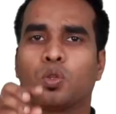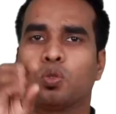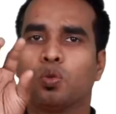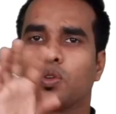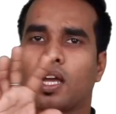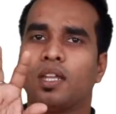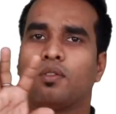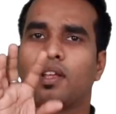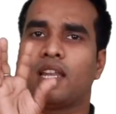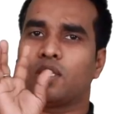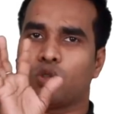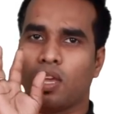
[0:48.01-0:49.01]
तो दुकान
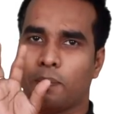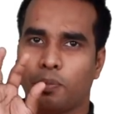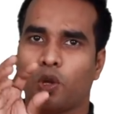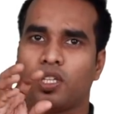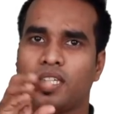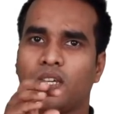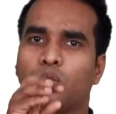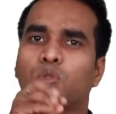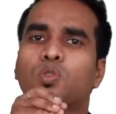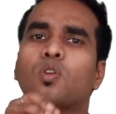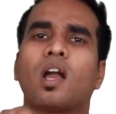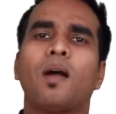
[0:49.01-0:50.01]
वाला जो एम्प्लॉय है
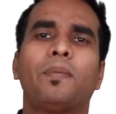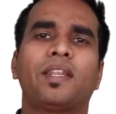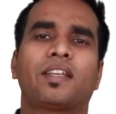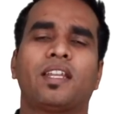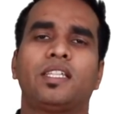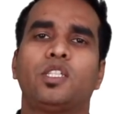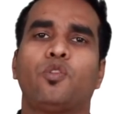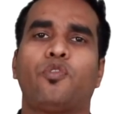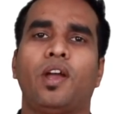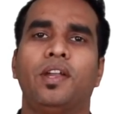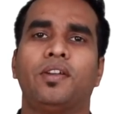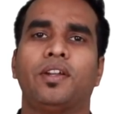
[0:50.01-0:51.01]
उसको कहां पे रखना चाहिए
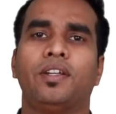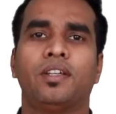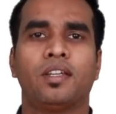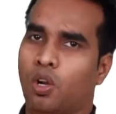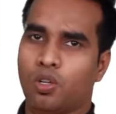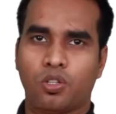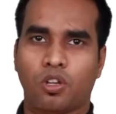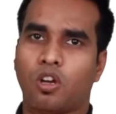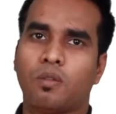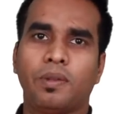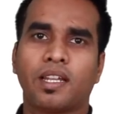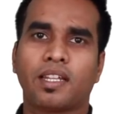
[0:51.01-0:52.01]
फाइव हंड्रेड और
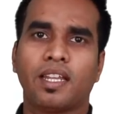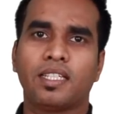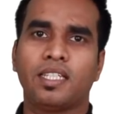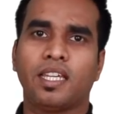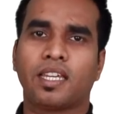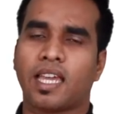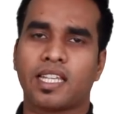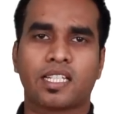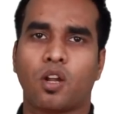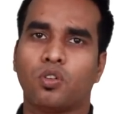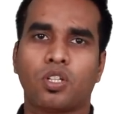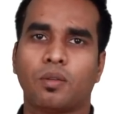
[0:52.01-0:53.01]
ड्रॉर में रखना चाहिए
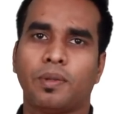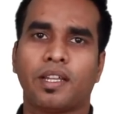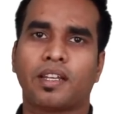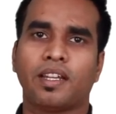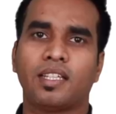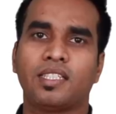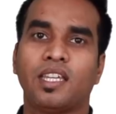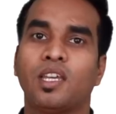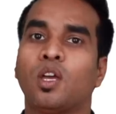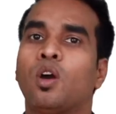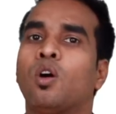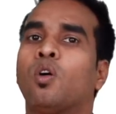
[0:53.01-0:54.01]
कैश काउंटर में रखना
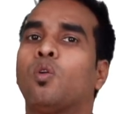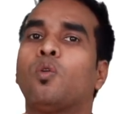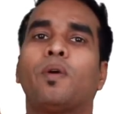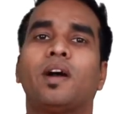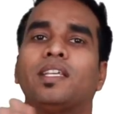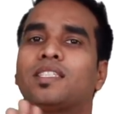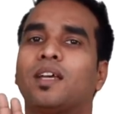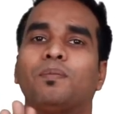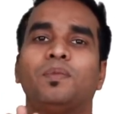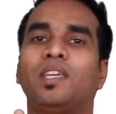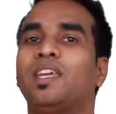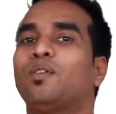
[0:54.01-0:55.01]
चाहिए वो भाई
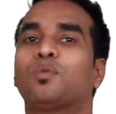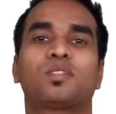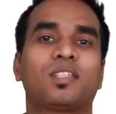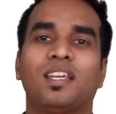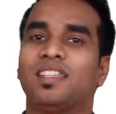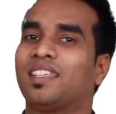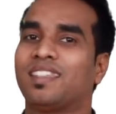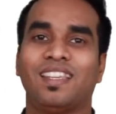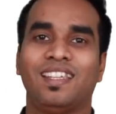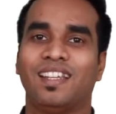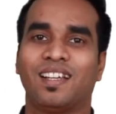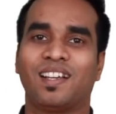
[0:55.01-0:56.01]
साहब ने उसके अंदर
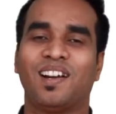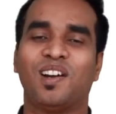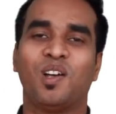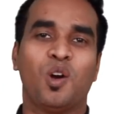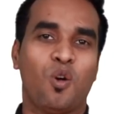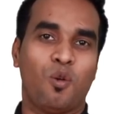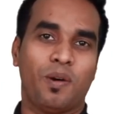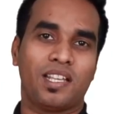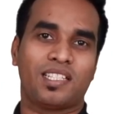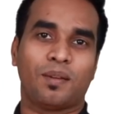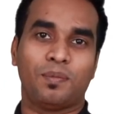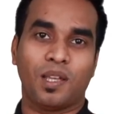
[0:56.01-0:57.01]
नहीं रखा वो
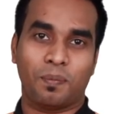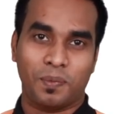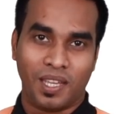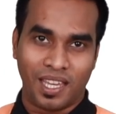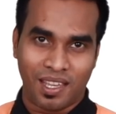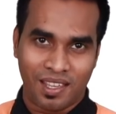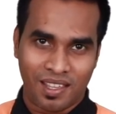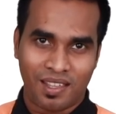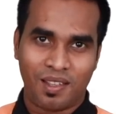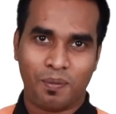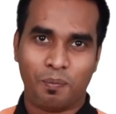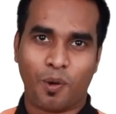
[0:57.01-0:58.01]
भाई साहब ने अपने
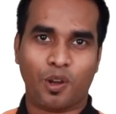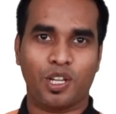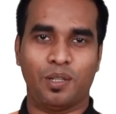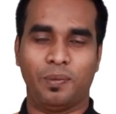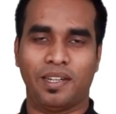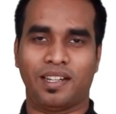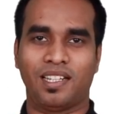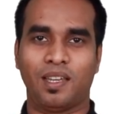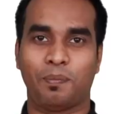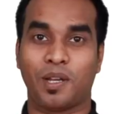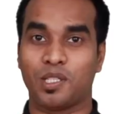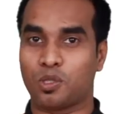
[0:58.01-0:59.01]
पॉकेट में रख
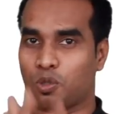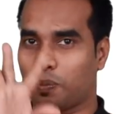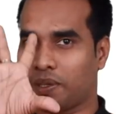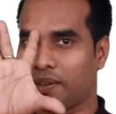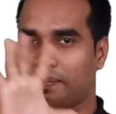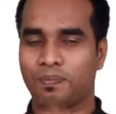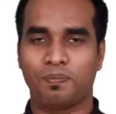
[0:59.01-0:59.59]
लिया पांच सौ रुपये